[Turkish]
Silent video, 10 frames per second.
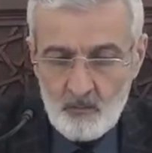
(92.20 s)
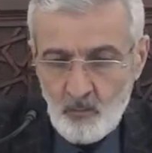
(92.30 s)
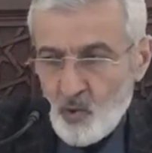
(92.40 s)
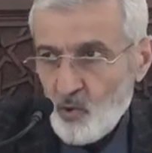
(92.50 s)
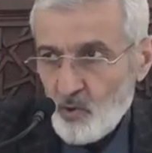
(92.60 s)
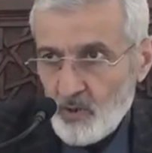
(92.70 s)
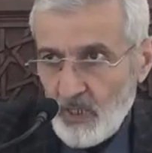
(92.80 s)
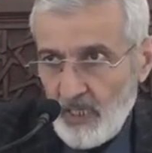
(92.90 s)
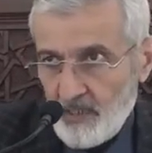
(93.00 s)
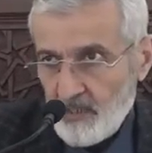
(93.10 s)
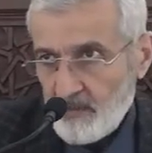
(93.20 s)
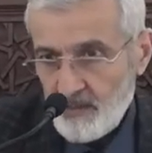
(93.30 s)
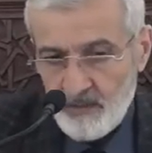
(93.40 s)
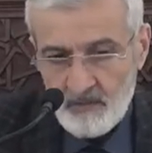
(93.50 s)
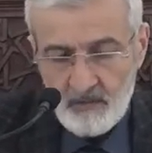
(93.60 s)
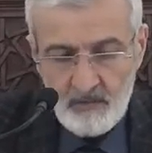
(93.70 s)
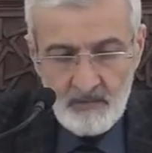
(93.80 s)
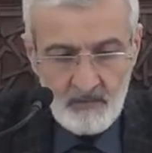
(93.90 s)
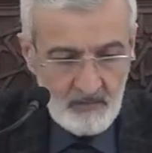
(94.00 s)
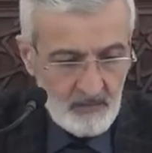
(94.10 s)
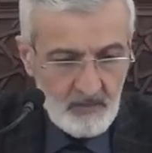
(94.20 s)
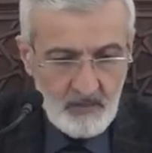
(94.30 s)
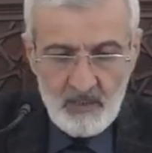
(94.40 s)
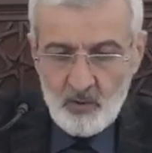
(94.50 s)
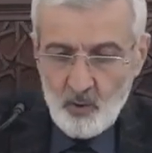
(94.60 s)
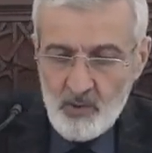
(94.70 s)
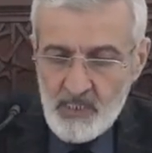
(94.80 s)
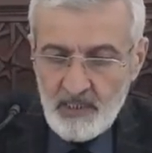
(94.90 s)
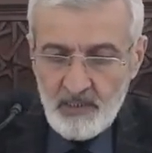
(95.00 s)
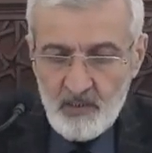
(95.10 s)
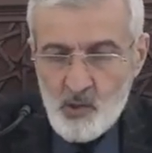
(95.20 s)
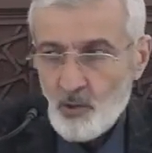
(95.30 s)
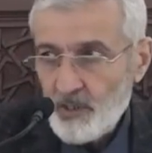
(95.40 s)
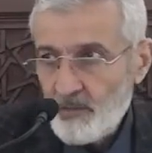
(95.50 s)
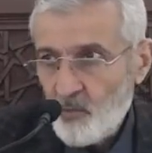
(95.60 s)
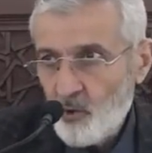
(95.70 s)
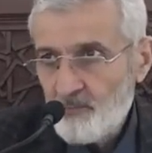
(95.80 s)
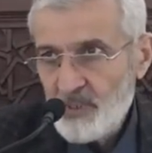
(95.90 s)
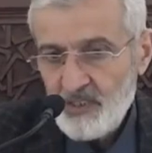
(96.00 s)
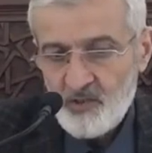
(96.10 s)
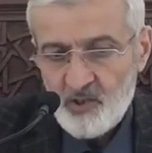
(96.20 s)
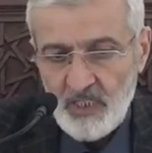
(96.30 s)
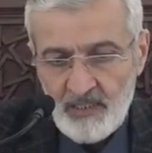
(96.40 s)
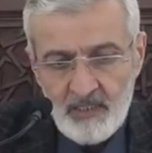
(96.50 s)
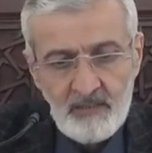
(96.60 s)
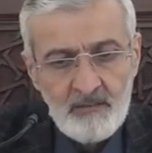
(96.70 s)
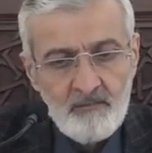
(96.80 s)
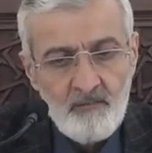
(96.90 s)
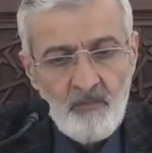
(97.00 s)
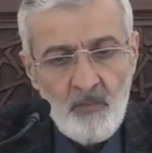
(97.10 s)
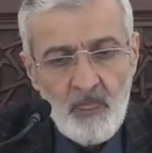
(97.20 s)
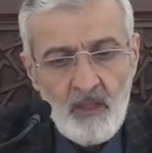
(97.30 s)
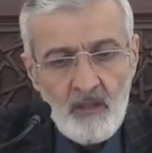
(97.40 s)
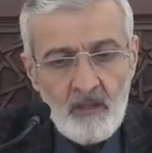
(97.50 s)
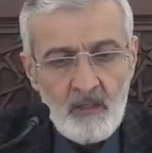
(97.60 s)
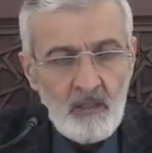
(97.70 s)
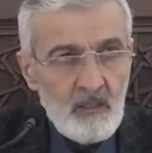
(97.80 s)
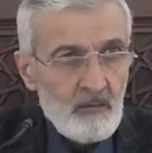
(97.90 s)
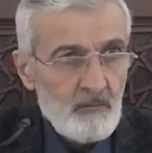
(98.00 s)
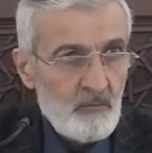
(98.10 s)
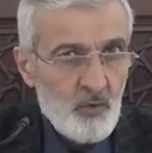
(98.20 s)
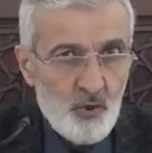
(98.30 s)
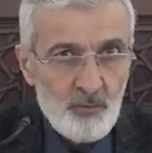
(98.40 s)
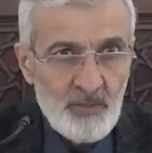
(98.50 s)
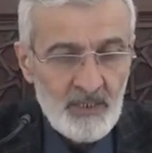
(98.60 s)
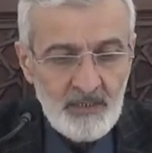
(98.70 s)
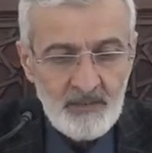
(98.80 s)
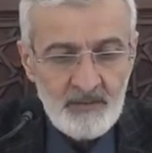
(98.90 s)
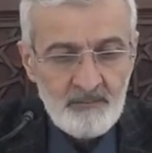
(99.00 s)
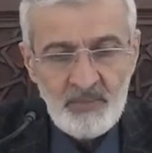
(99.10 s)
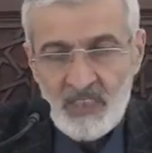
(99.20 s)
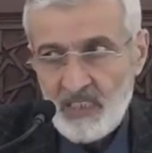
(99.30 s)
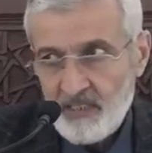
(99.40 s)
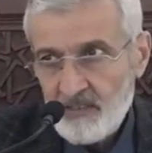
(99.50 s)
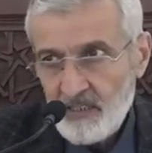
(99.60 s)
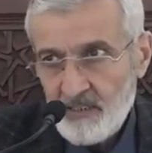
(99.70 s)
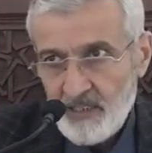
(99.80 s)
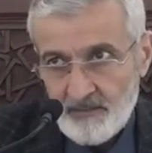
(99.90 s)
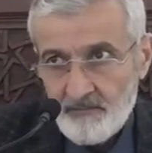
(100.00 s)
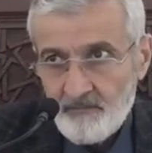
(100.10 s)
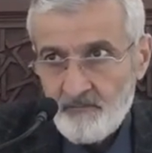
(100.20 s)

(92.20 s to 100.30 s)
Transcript: Bu ayetlerin iki özelliğini söyleyeyim. 11. ayet Müslümanların bir aradayken